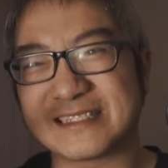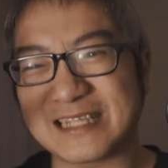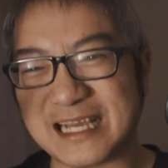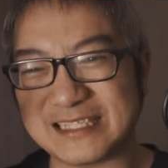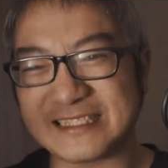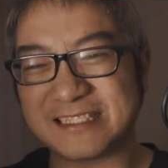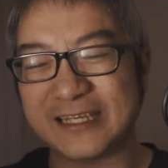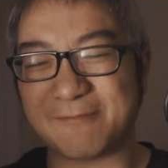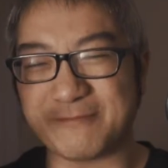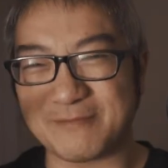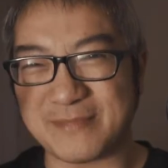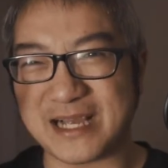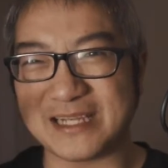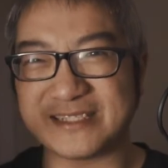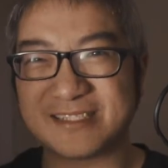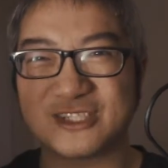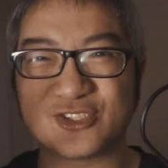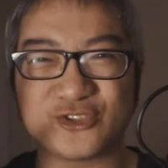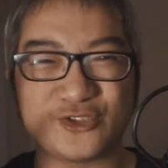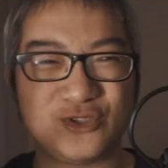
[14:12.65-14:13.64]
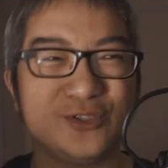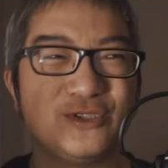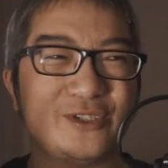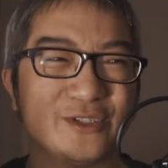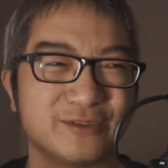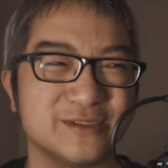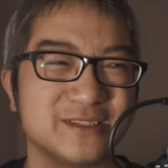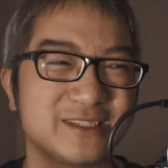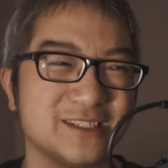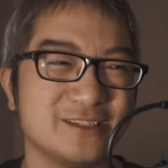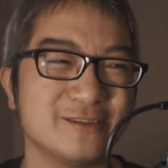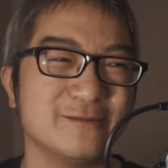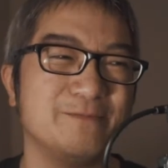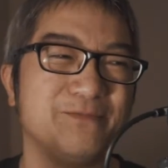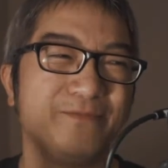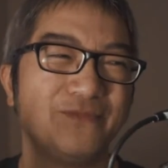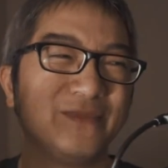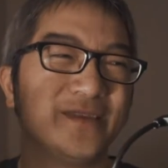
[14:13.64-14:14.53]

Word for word: 大量拍摄 studio 的时候